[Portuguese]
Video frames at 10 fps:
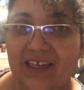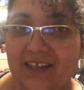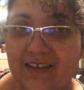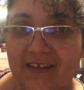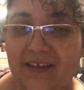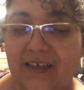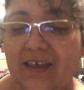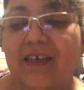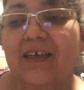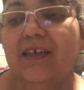nada.
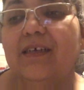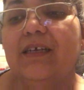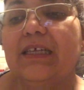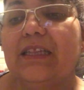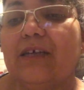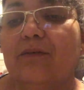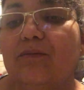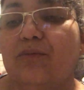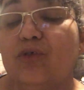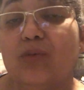
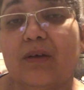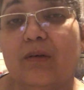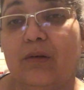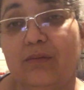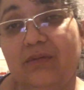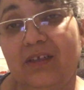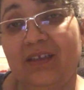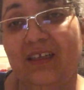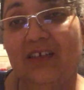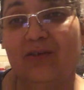Então, sua coluna,
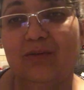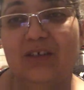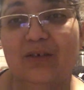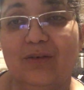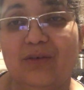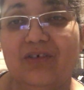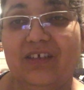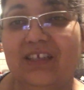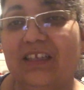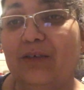né, suas
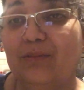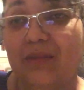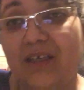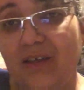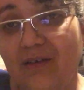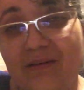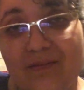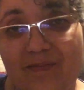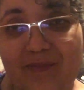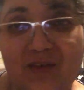costas tem o meio,
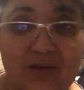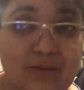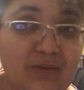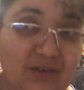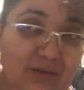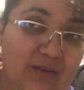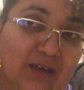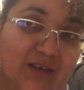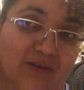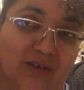suas,
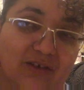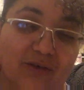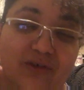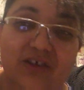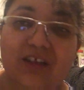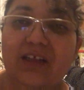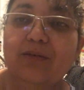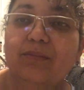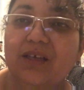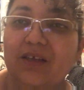suas costas tem
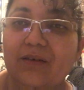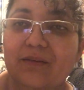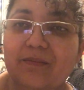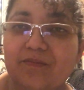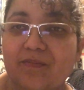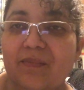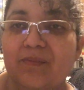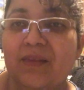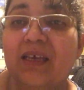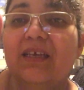o meio,
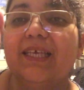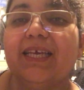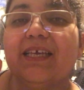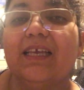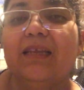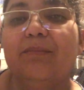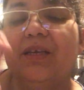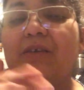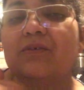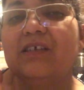e aquele
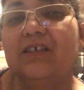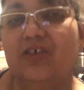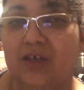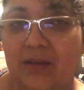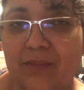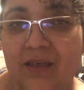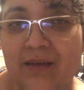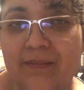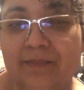meio se chama